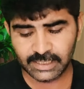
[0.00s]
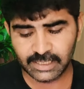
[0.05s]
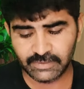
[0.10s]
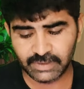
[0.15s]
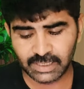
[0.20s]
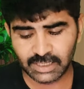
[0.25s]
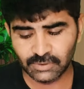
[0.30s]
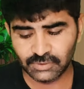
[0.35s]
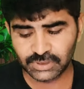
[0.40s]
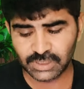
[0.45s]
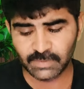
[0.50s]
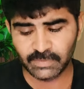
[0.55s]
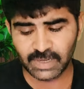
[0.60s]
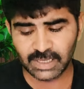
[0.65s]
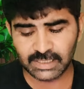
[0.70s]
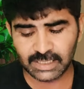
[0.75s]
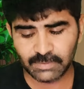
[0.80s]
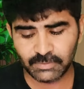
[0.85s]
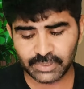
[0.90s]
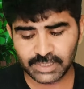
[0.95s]
ये वाला उसके
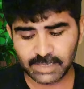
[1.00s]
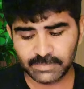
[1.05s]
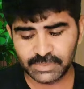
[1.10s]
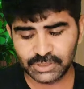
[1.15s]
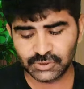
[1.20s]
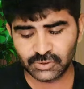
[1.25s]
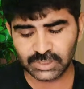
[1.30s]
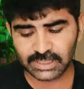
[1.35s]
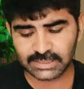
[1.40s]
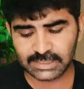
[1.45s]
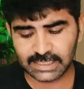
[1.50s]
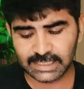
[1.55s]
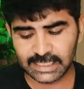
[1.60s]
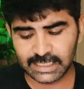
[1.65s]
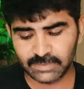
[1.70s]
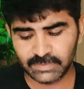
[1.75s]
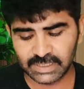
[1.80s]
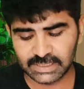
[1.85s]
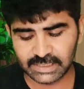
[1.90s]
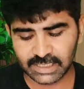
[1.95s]
बाद आपको यहाँ पे छोटा सा
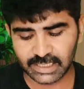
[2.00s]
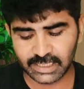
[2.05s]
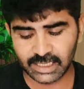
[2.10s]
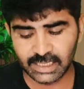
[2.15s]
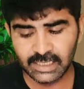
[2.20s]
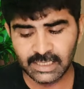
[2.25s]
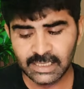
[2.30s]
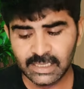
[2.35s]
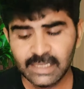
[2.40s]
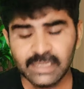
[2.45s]
लिंक मिल जाएगा